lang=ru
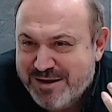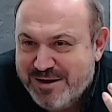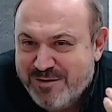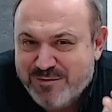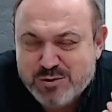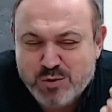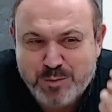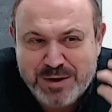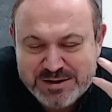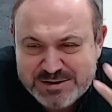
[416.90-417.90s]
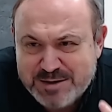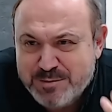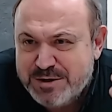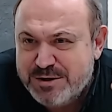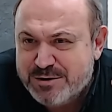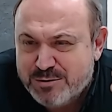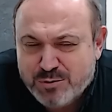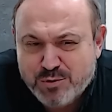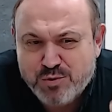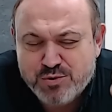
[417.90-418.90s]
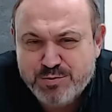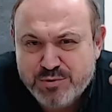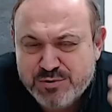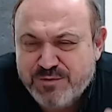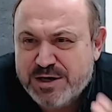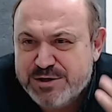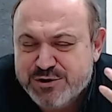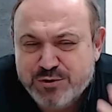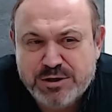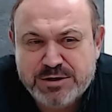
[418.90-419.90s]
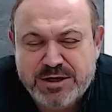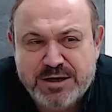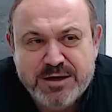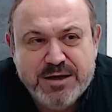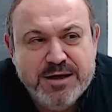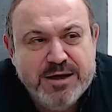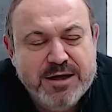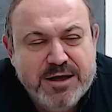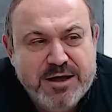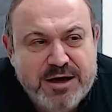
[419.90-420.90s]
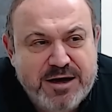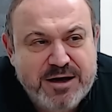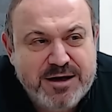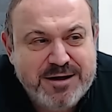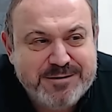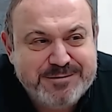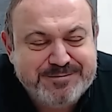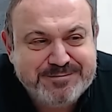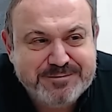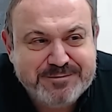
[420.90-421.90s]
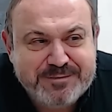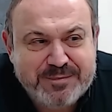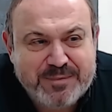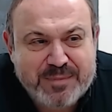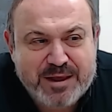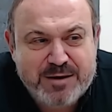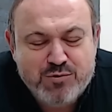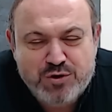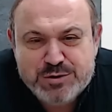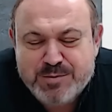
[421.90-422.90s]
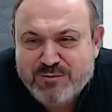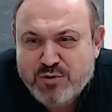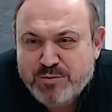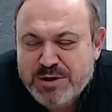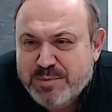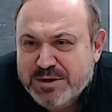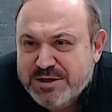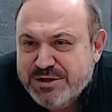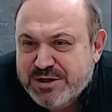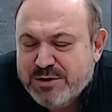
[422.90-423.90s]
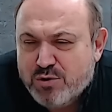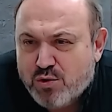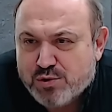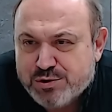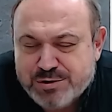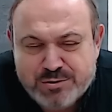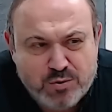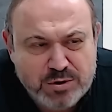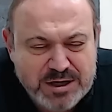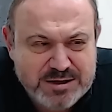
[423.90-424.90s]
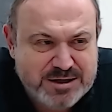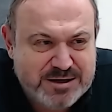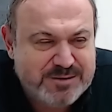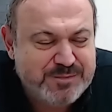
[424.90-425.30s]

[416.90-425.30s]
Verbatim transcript: выступал за мир, дружбу, жвачку и так далее. А коммунизма в нем не было ни на грош. Ну ладно,